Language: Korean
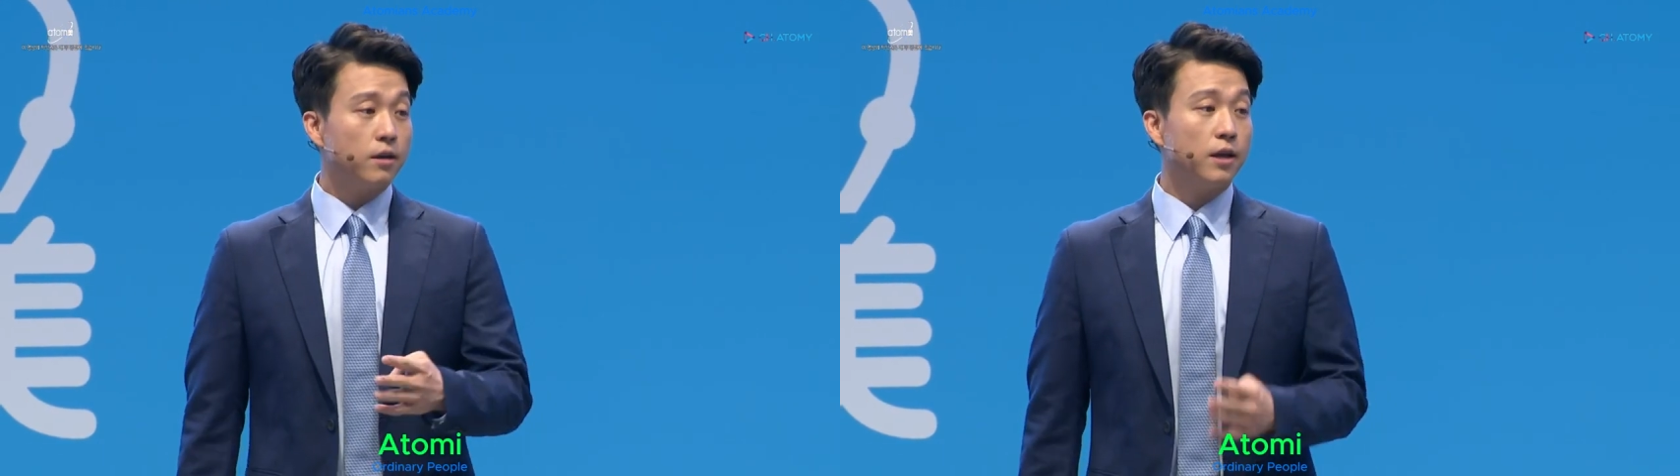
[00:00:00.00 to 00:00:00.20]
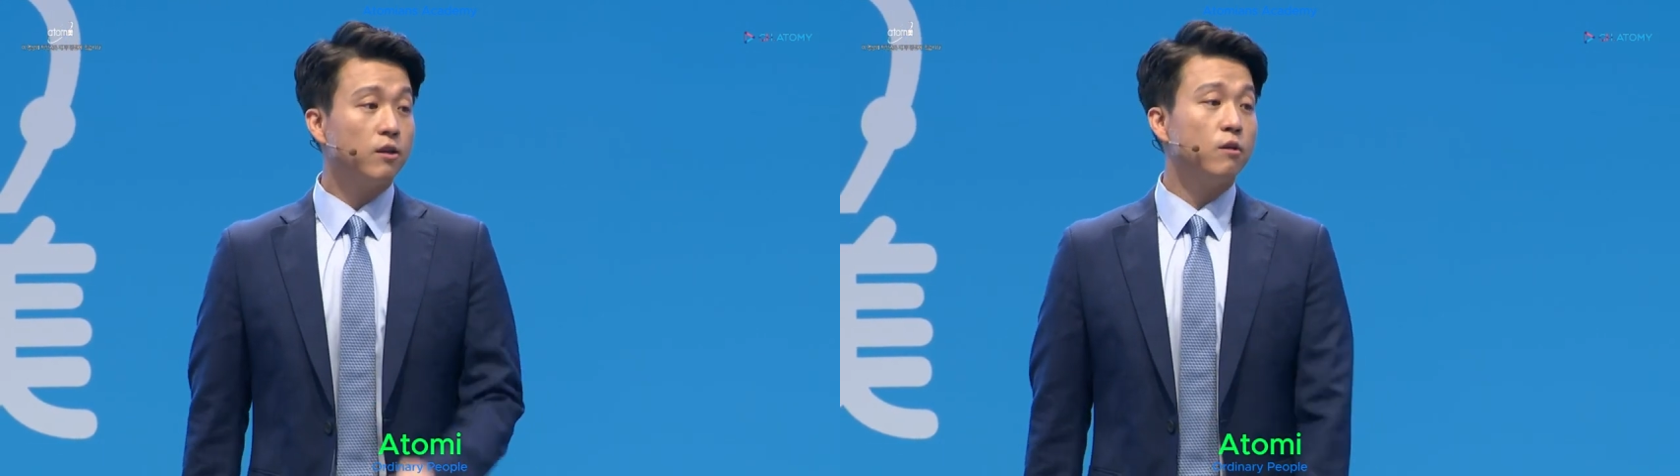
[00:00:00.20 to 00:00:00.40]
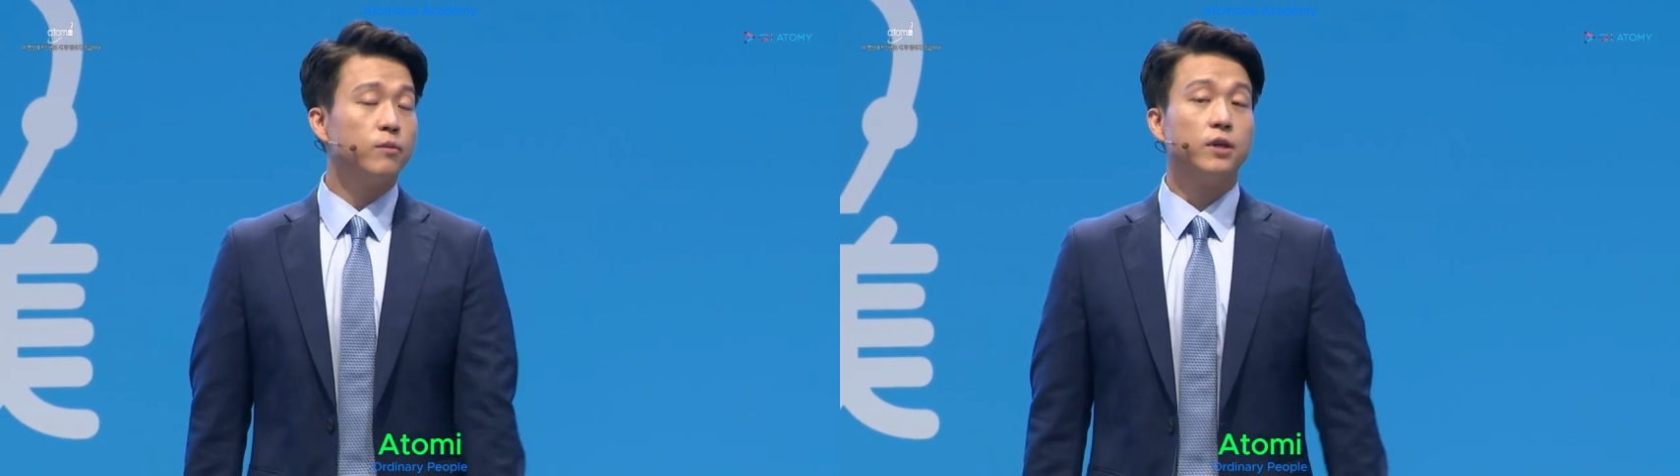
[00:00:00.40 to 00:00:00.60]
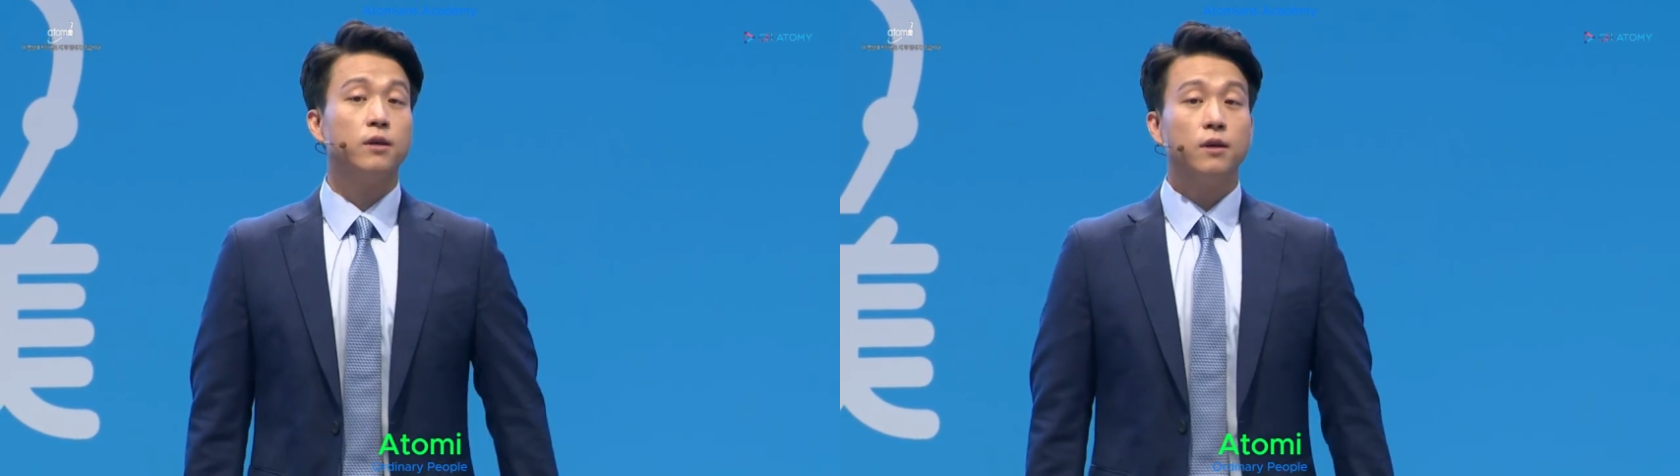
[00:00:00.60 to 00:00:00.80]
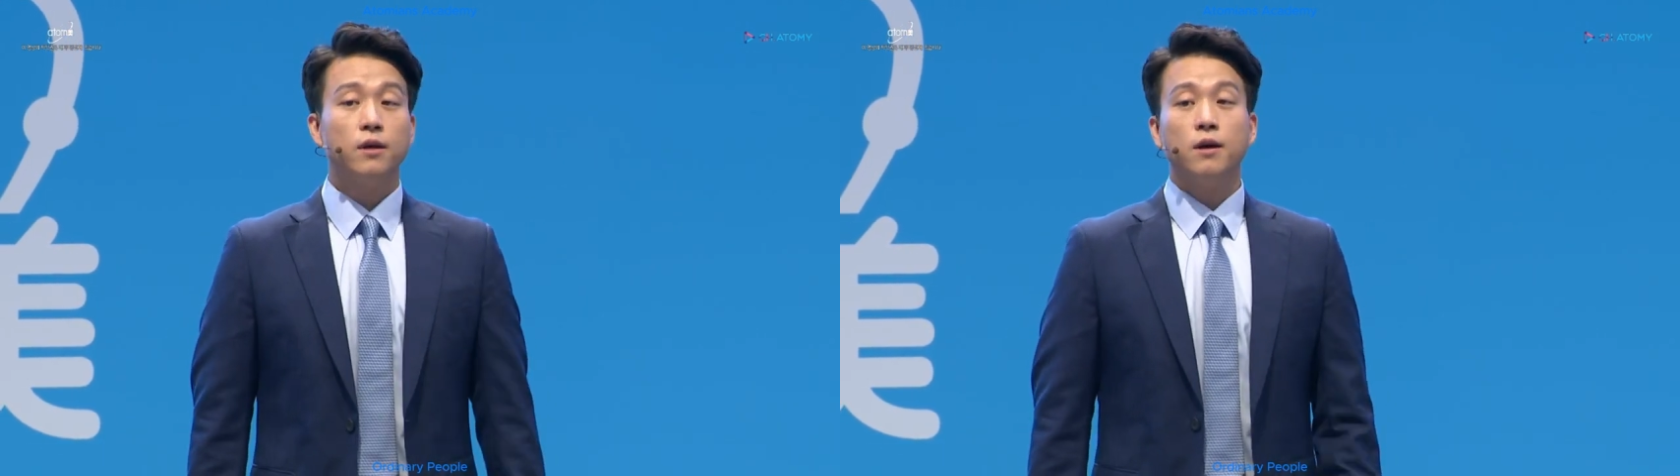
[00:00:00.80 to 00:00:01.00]
애터미.
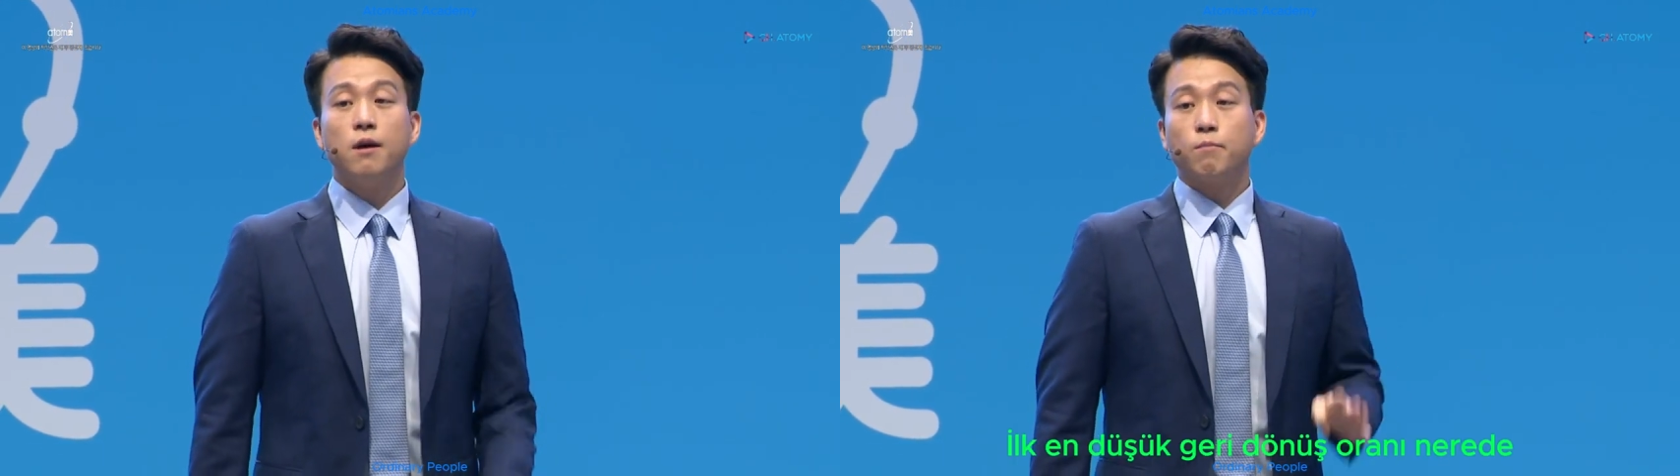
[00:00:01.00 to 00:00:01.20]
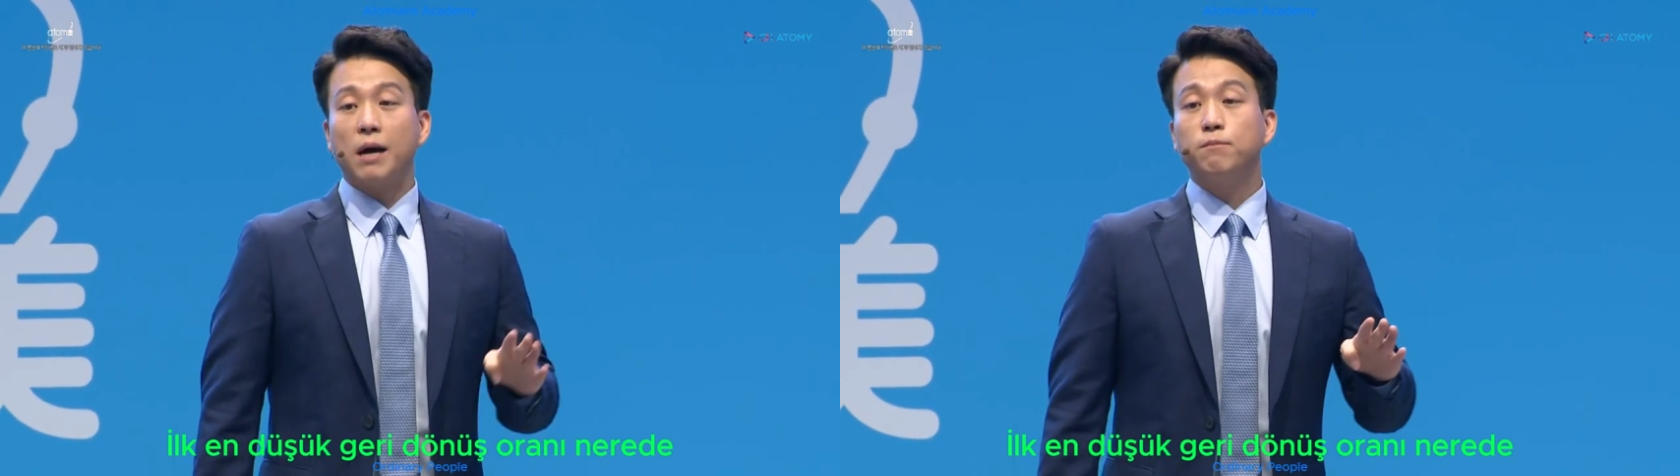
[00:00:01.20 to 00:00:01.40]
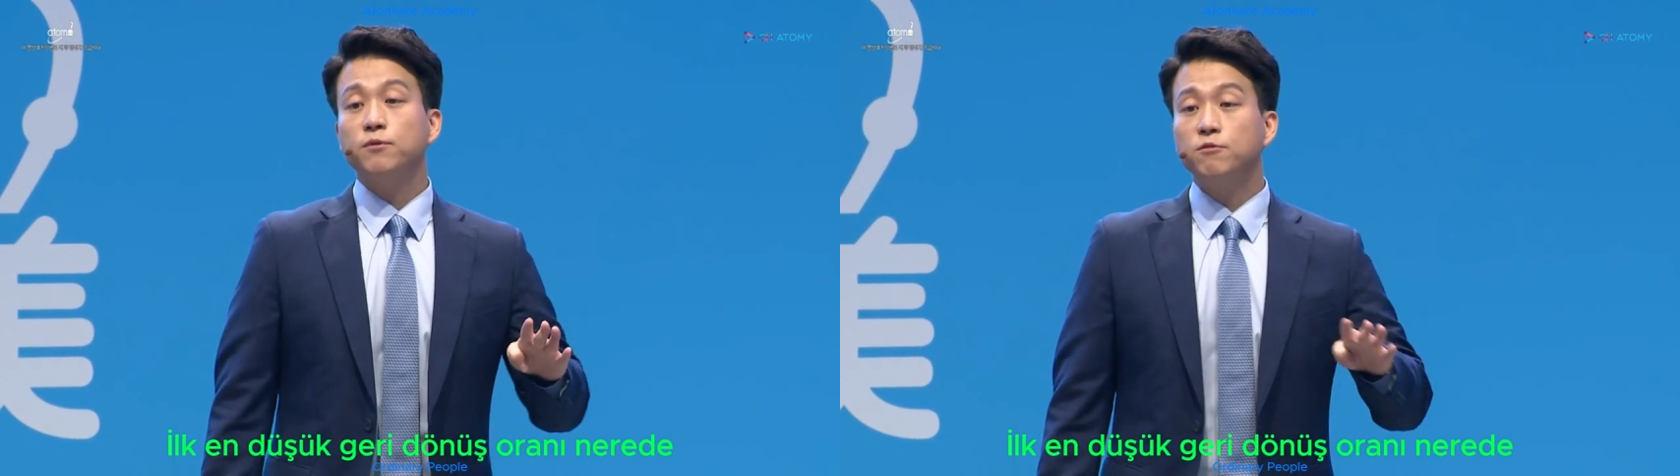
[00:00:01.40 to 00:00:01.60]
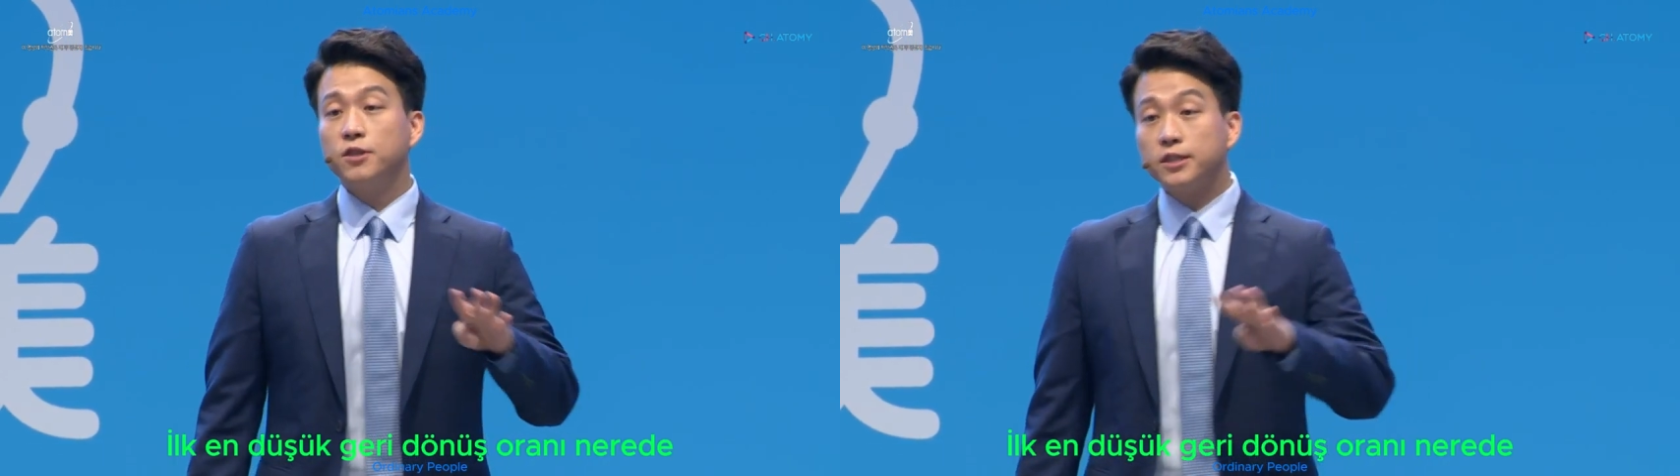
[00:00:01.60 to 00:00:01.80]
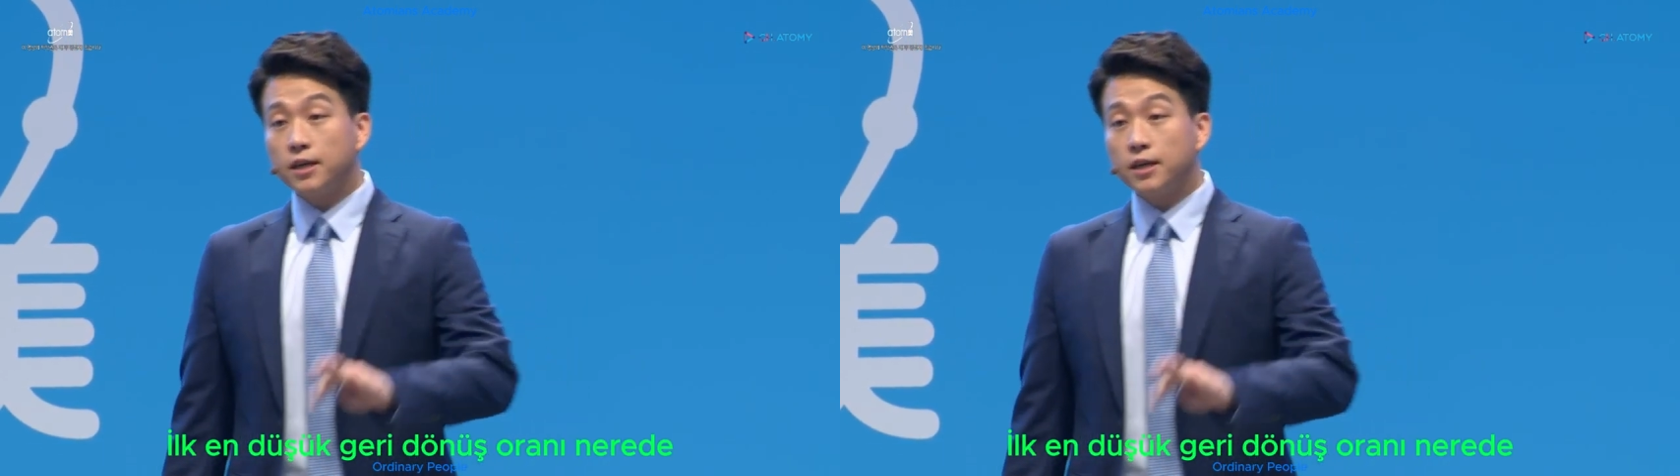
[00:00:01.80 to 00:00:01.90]
반품률이